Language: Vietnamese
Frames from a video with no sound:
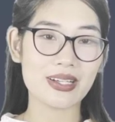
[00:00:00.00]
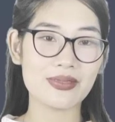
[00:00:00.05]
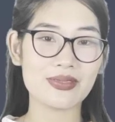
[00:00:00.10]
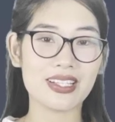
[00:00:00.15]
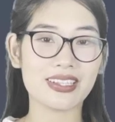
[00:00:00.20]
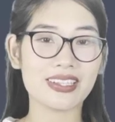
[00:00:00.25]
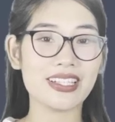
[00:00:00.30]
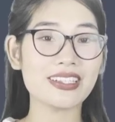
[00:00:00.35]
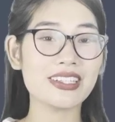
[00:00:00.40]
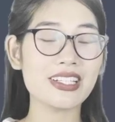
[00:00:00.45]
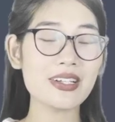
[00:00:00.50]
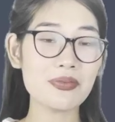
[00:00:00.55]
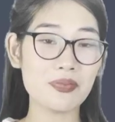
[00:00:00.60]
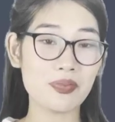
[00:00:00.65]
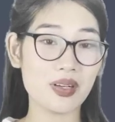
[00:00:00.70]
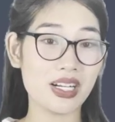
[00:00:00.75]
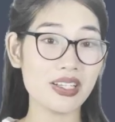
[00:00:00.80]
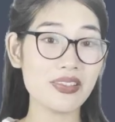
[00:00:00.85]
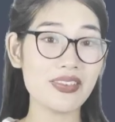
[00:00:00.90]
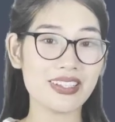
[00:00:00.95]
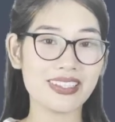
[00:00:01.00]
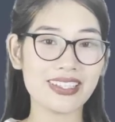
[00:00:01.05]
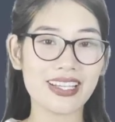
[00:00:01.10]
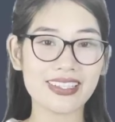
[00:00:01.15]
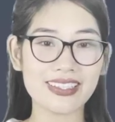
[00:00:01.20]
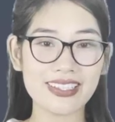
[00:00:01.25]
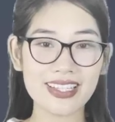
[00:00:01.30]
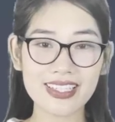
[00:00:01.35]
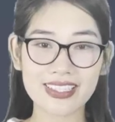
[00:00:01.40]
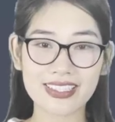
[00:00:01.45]
cập nhật tin tức mới và
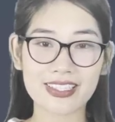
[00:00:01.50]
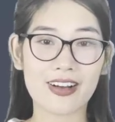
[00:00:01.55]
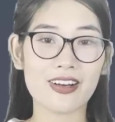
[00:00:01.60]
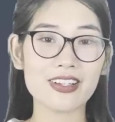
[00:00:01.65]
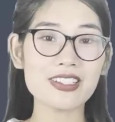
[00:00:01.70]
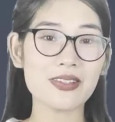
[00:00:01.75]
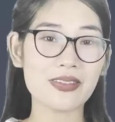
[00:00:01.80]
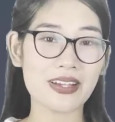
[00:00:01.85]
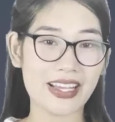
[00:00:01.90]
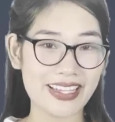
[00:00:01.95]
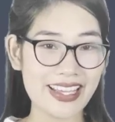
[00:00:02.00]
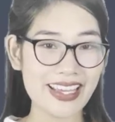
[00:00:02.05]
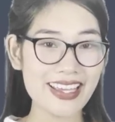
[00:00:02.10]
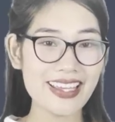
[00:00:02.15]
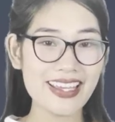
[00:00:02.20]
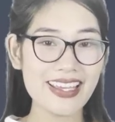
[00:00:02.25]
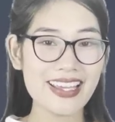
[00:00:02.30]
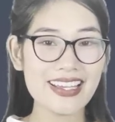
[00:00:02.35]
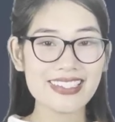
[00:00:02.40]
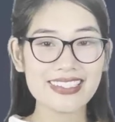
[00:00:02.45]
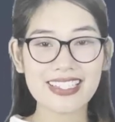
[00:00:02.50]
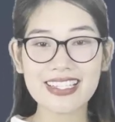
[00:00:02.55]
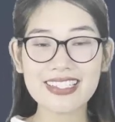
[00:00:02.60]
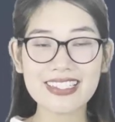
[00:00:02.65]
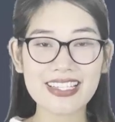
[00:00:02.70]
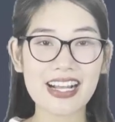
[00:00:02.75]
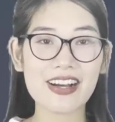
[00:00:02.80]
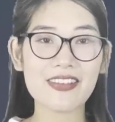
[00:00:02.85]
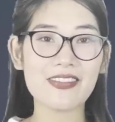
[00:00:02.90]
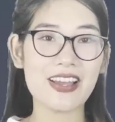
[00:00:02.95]
nhanh nhất có trong ngày nhé. Xin
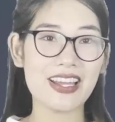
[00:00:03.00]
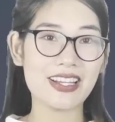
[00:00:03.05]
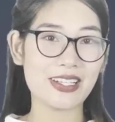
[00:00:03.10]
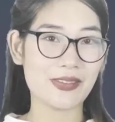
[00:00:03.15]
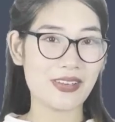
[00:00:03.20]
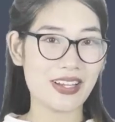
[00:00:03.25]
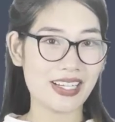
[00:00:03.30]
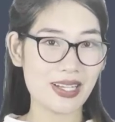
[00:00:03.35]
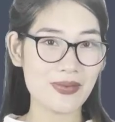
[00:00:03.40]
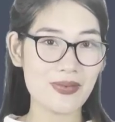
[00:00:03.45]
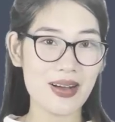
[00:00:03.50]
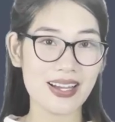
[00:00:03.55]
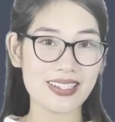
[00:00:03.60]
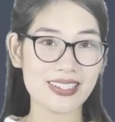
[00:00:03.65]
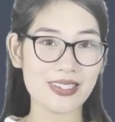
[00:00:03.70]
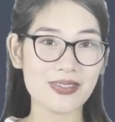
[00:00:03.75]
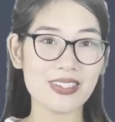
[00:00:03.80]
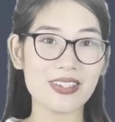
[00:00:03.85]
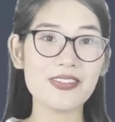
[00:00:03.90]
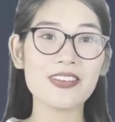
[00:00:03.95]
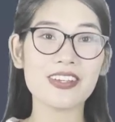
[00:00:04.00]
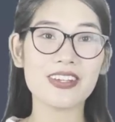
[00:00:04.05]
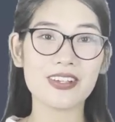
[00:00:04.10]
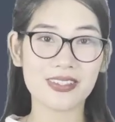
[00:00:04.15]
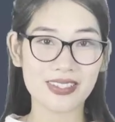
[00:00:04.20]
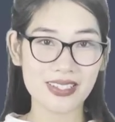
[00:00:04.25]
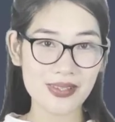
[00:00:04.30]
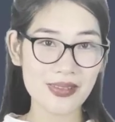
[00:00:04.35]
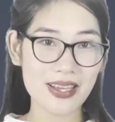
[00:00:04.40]
chào và hẹn gặp lại các bạn trong những video tiếp